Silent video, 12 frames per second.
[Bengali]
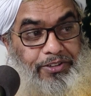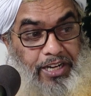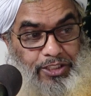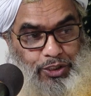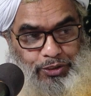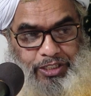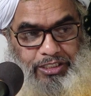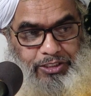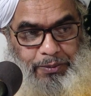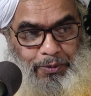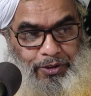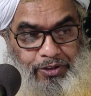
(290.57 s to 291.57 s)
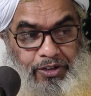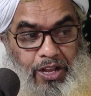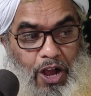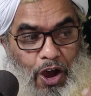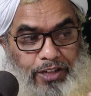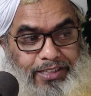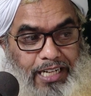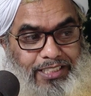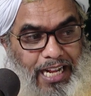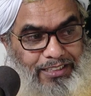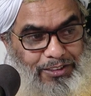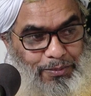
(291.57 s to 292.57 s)
টেনশনের জীবন
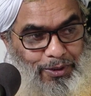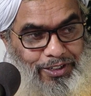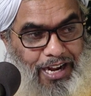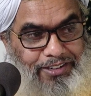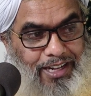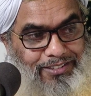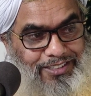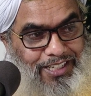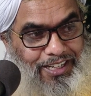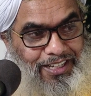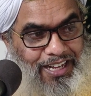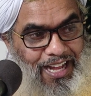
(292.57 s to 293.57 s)
হতাশার জীবন কাটাচ্ছে